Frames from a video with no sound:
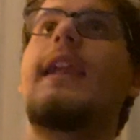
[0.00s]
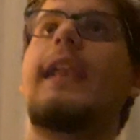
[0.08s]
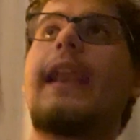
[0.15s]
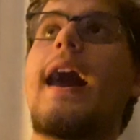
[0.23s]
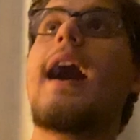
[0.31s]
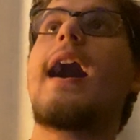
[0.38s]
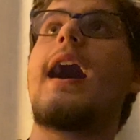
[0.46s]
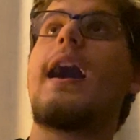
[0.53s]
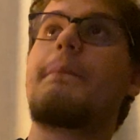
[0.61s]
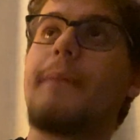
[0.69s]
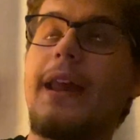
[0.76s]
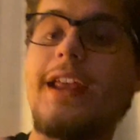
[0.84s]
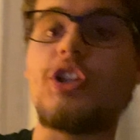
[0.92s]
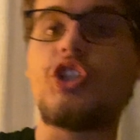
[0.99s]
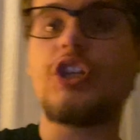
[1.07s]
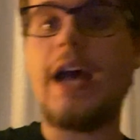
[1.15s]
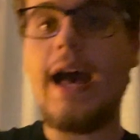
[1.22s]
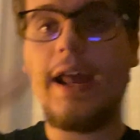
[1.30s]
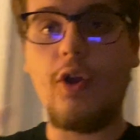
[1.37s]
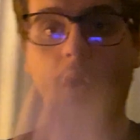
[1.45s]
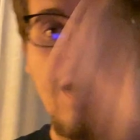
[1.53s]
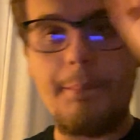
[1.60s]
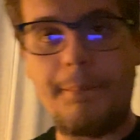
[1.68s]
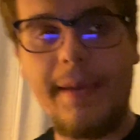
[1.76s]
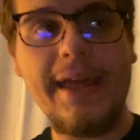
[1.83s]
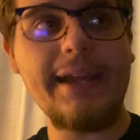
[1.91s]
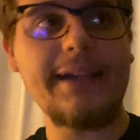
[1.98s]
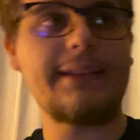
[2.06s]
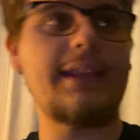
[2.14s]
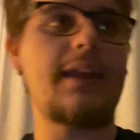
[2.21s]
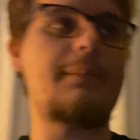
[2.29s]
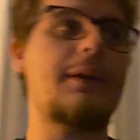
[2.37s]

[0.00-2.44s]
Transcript: là a pareggiare o a perdere,